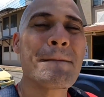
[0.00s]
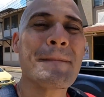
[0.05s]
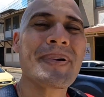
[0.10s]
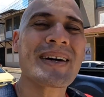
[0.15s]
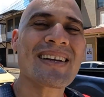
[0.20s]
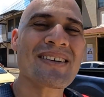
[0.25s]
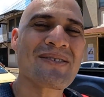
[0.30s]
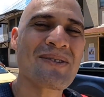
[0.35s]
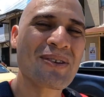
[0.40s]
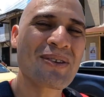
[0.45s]

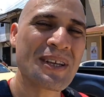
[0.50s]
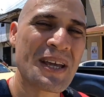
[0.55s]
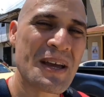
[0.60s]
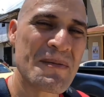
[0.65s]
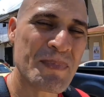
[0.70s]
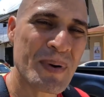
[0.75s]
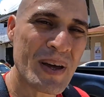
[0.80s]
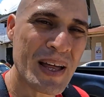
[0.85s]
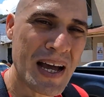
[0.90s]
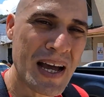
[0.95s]
para que
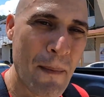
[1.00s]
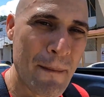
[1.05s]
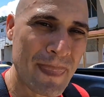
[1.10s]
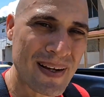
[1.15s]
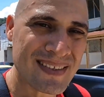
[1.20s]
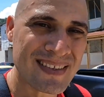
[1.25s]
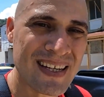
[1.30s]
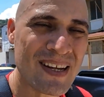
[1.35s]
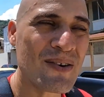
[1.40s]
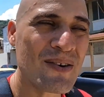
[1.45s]
ustedes puedan
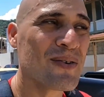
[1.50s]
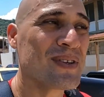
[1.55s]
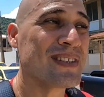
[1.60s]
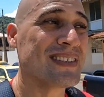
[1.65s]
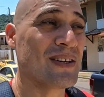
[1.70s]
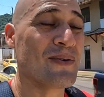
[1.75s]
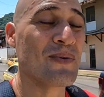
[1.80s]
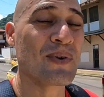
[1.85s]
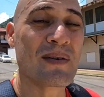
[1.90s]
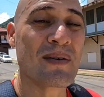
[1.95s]
apreciarlo y
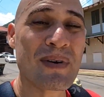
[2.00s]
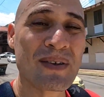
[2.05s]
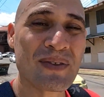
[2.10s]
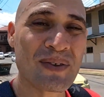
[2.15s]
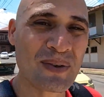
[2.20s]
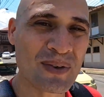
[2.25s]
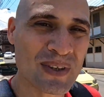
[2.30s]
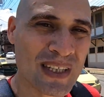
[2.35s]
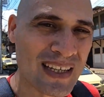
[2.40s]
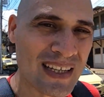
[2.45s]

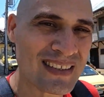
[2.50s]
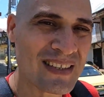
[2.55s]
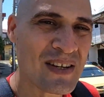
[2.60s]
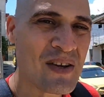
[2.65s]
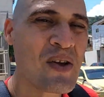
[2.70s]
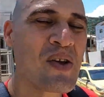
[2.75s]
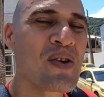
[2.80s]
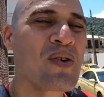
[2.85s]
seguramente ustedes